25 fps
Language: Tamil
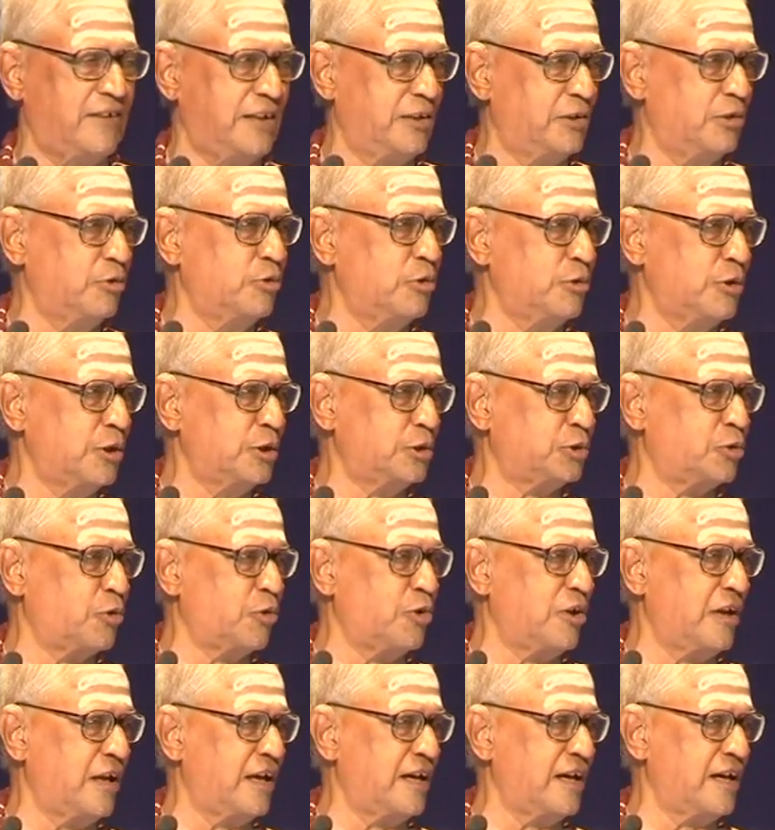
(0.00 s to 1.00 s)
ஏதோ ஒன்று
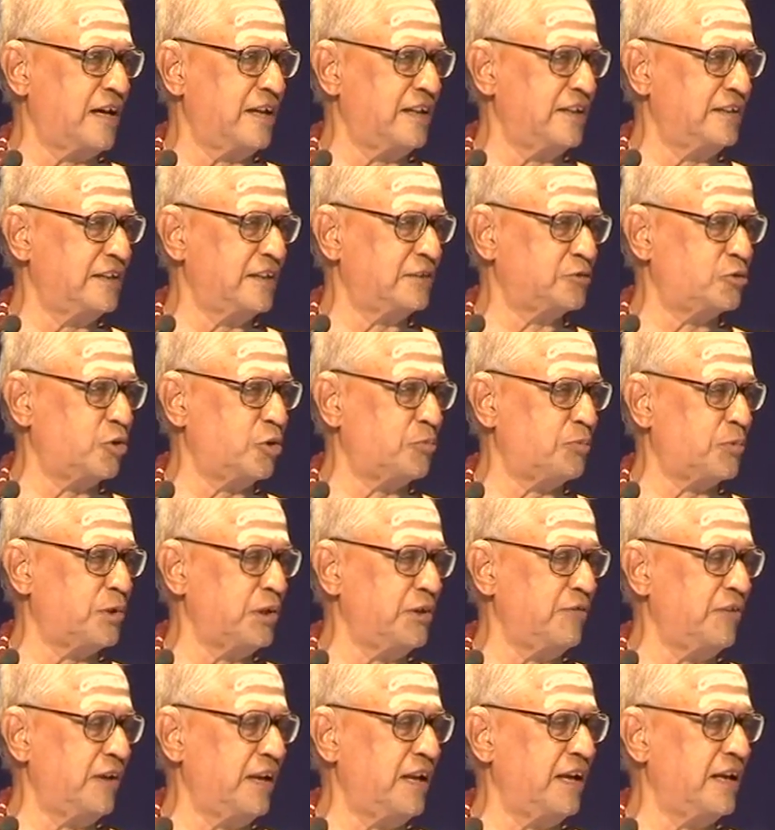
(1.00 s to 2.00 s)
சொன்னார் இந்த
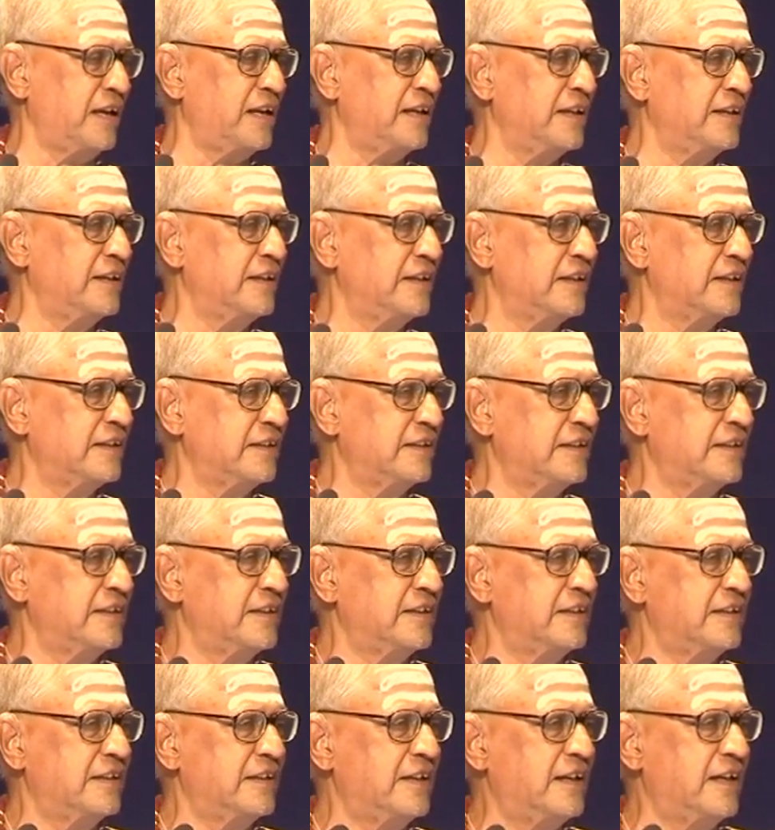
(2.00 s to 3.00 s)
சொற்பொழிவிலே
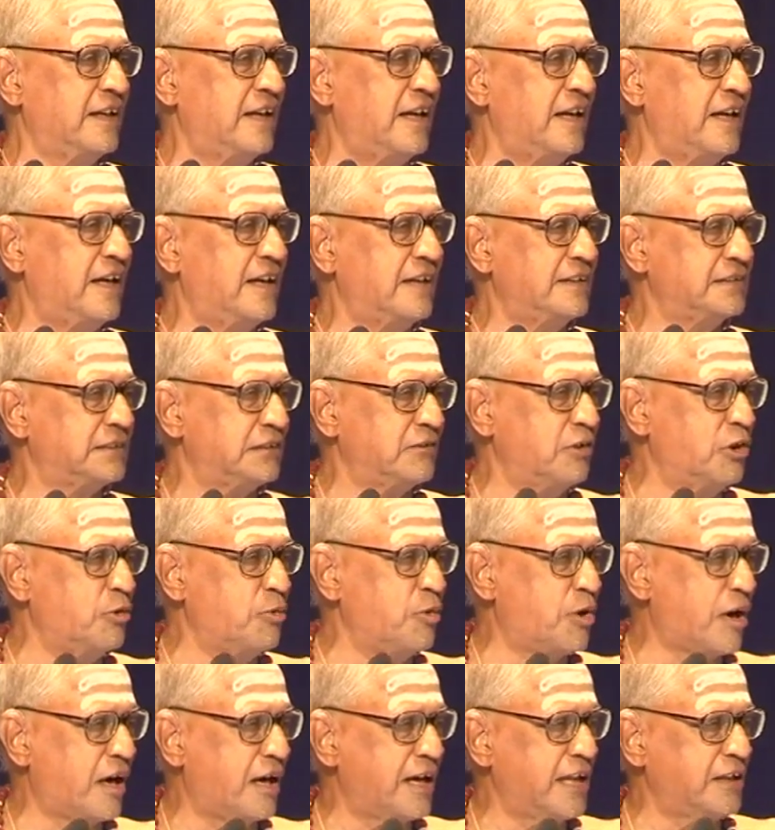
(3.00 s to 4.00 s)

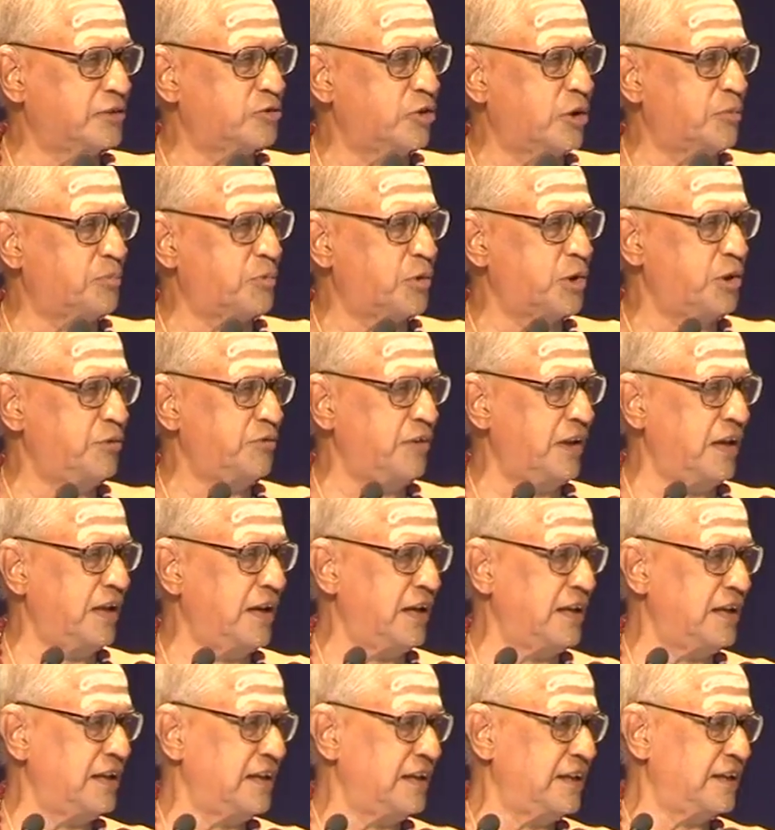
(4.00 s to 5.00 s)
சிவபுராண
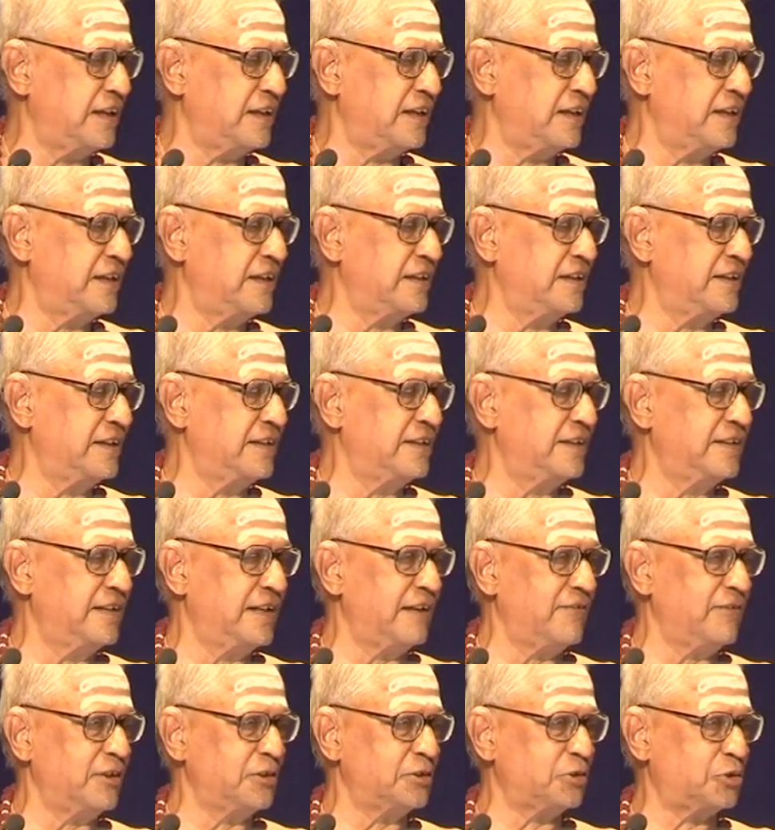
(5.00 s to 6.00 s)
சொற்பொழிவிலே
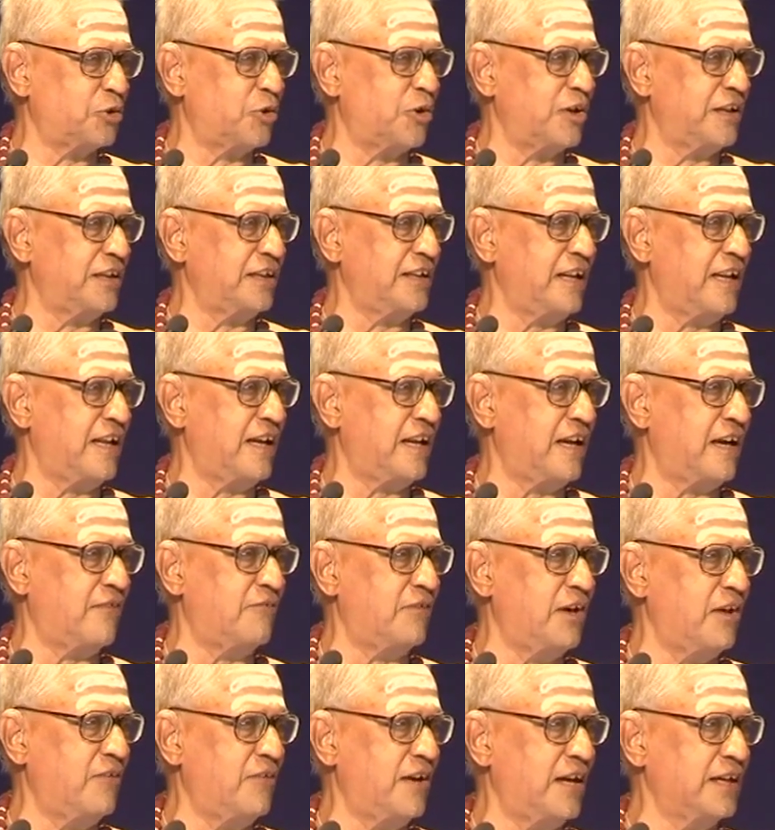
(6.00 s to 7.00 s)
அவர் சொன்னதை நான்
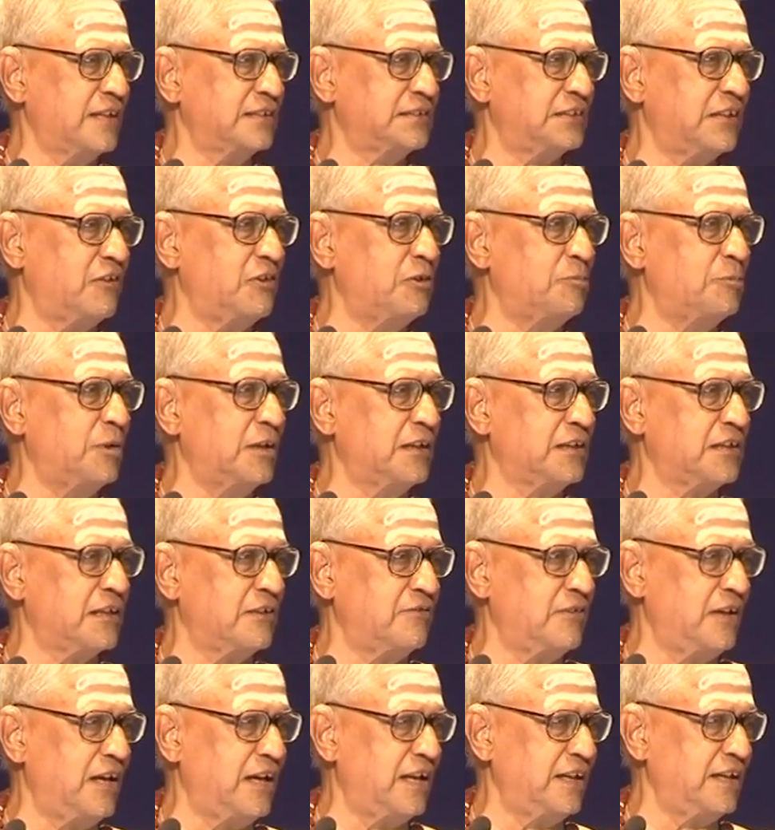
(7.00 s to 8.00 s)
அவ்வளவாக
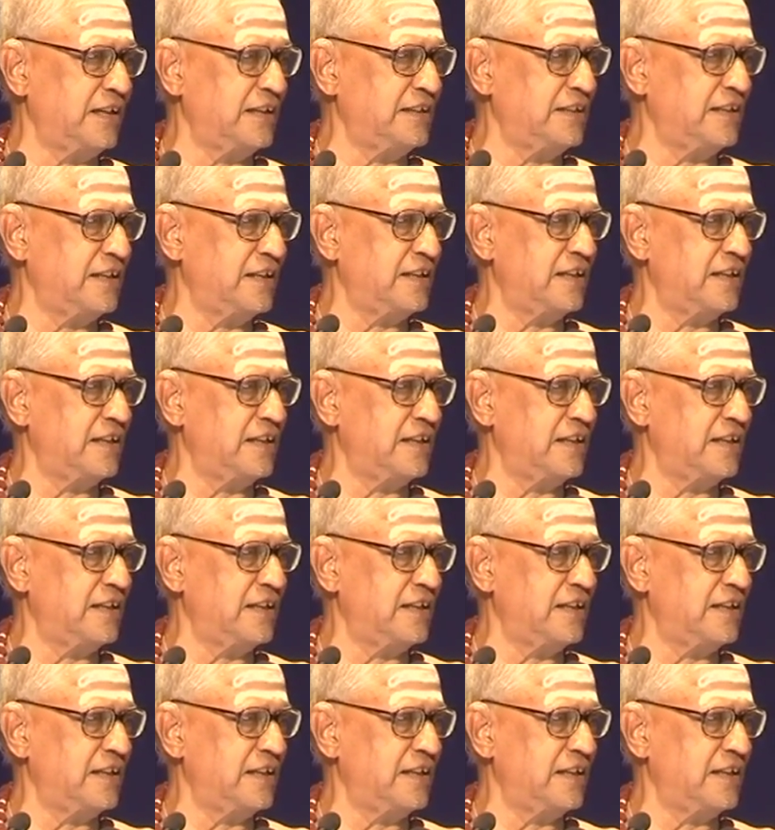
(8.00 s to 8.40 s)
செவிமடுக்கவில்லை அந்த